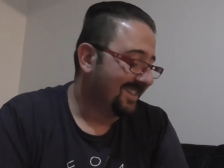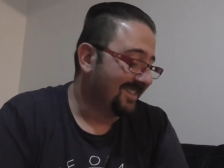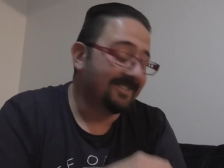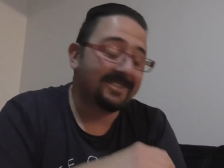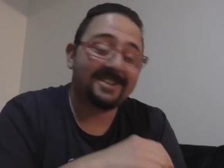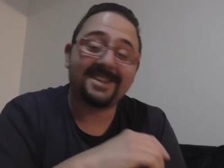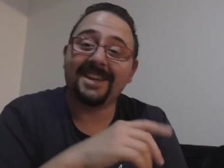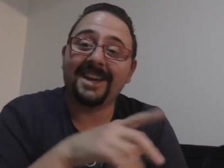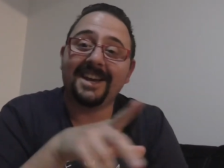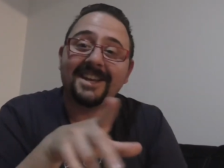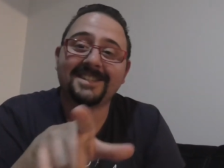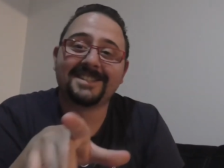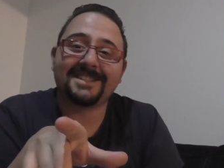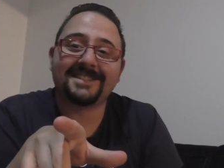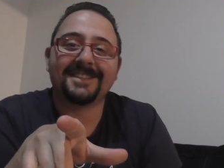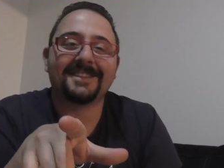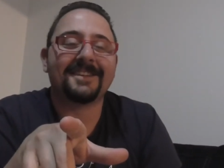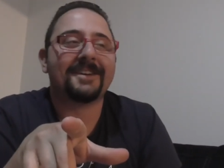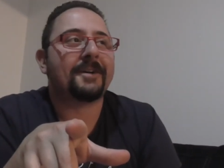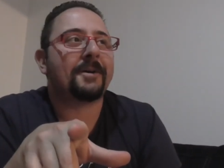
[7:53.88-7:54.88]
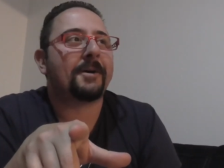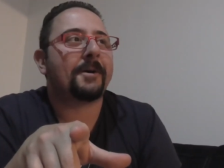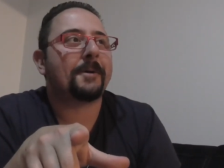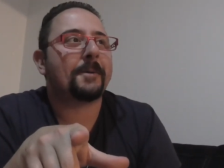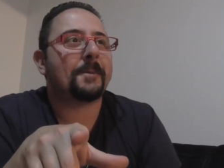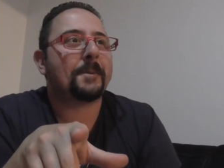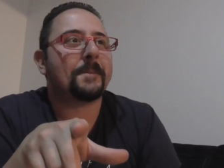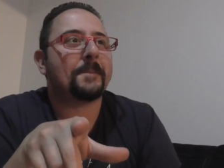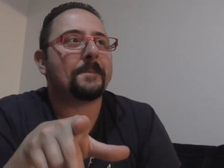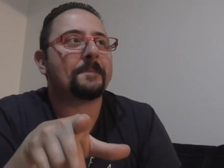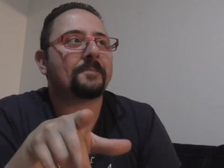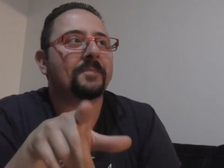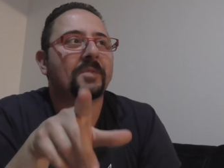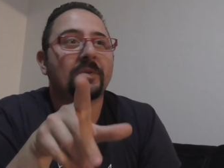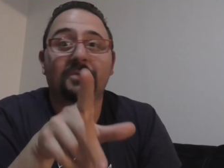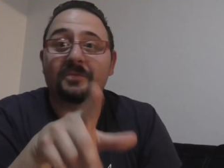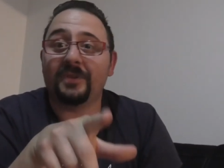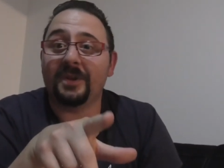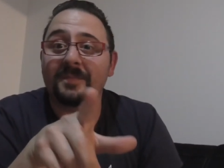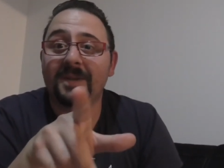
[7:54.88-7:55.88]
Donc il reste euh,
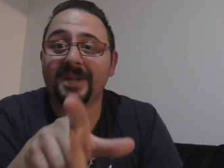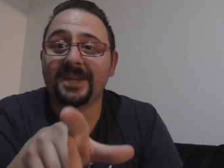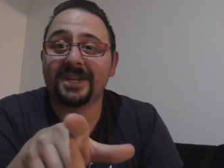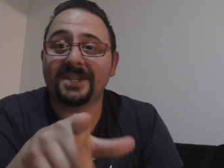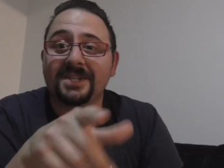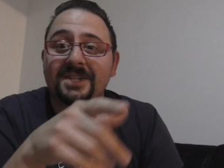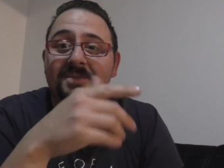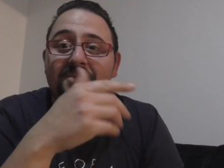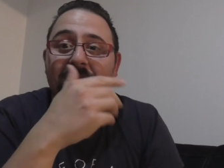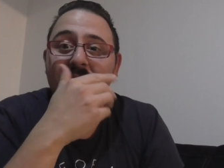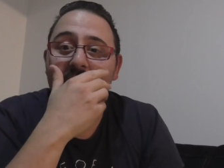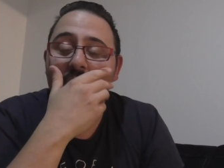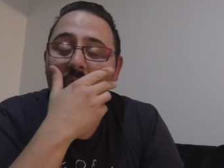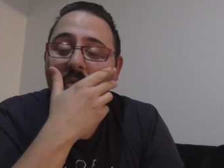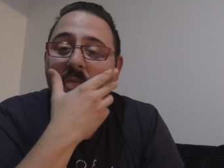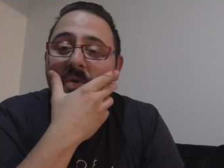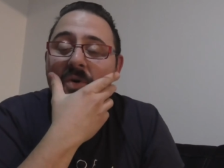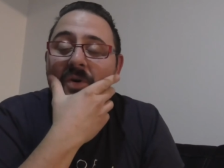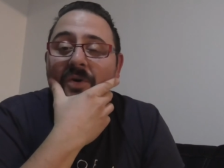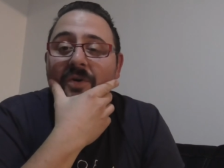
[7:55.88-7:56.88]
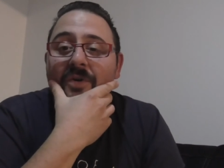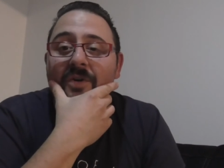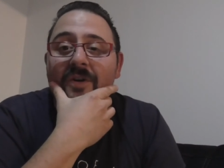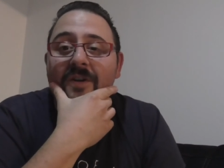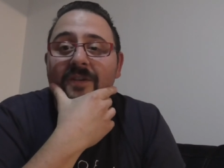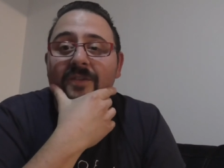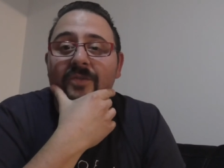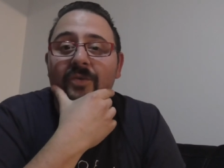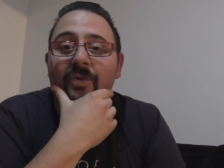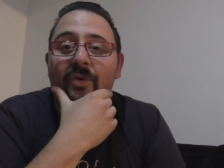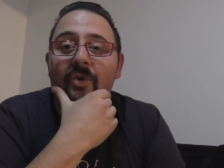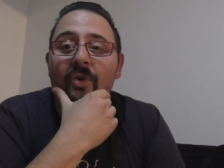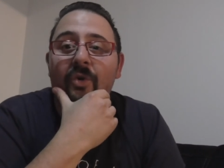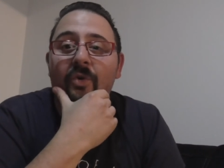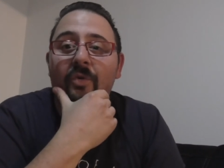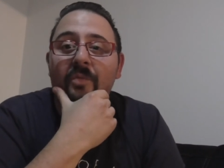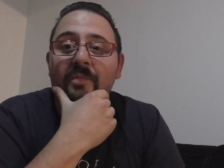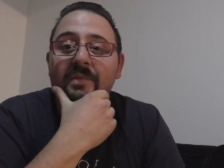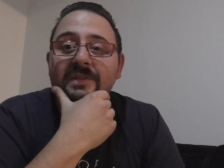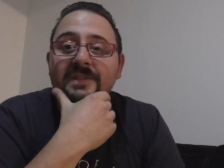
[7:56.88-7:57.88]
donc Find My Cache et The encore, qui sont encore en
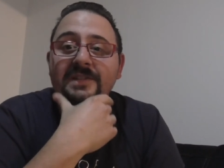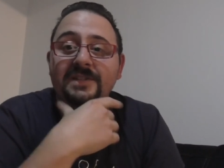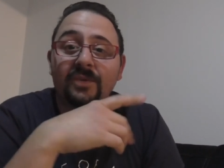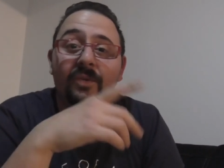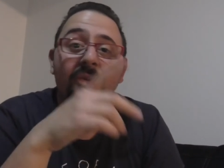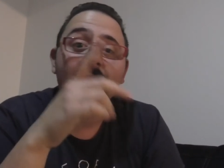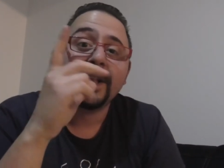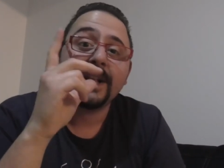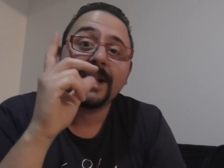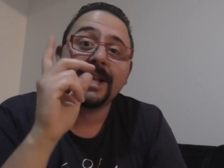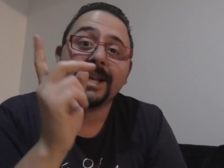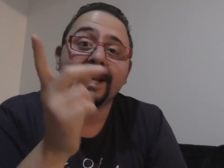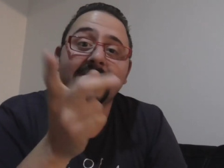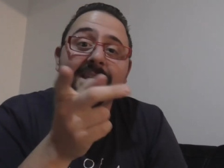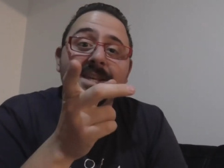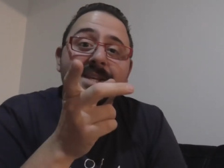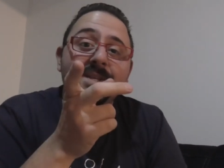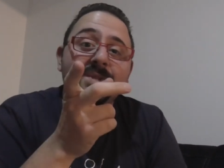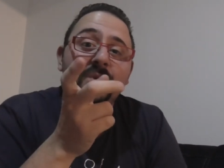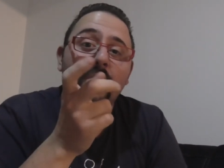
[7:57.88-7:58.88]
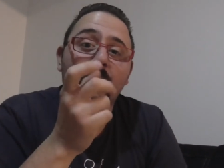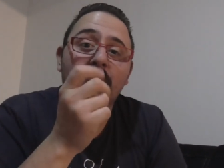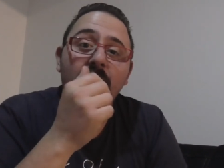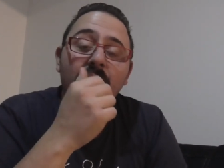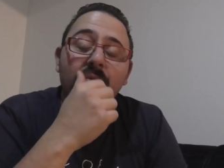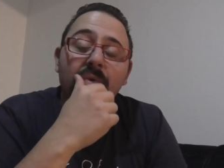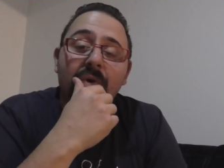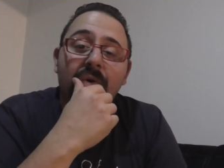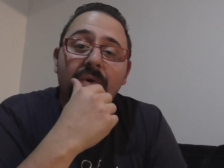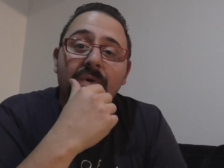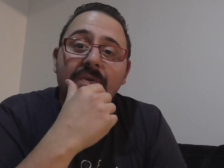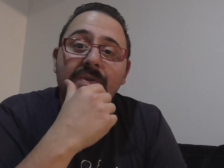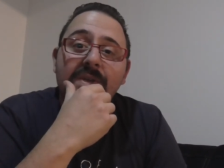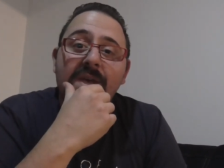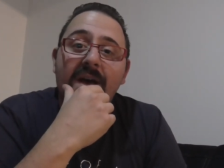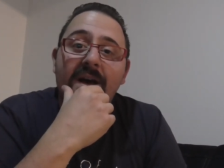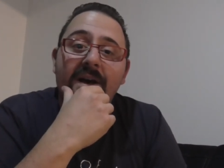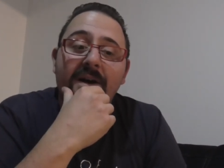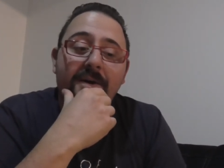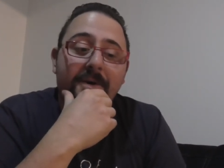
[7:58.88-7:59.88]
compétition. Et surtout, euh, il y
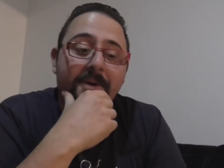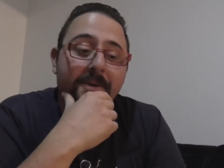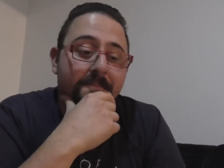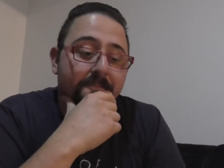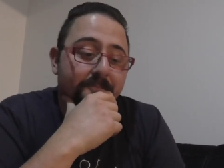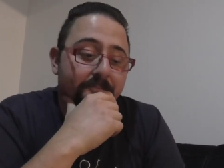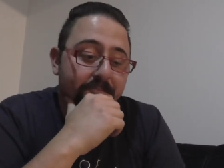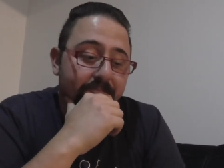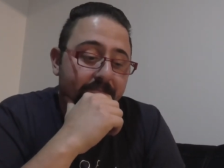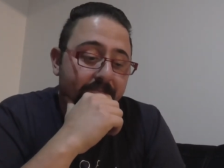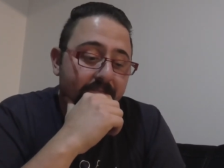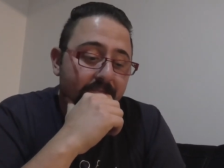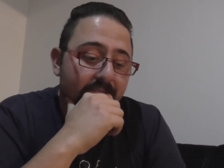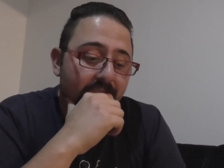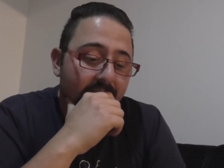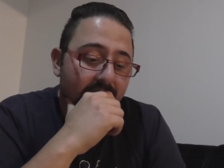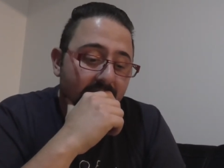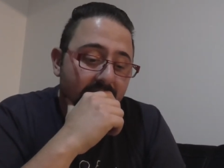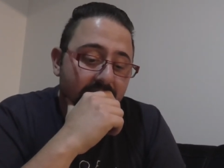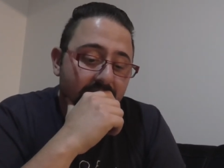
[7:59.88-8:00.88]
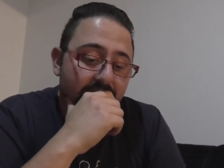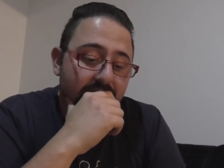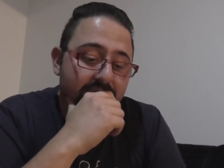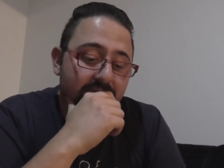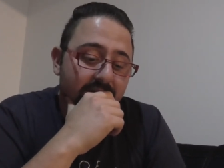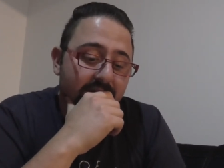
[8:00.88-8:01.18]
a donc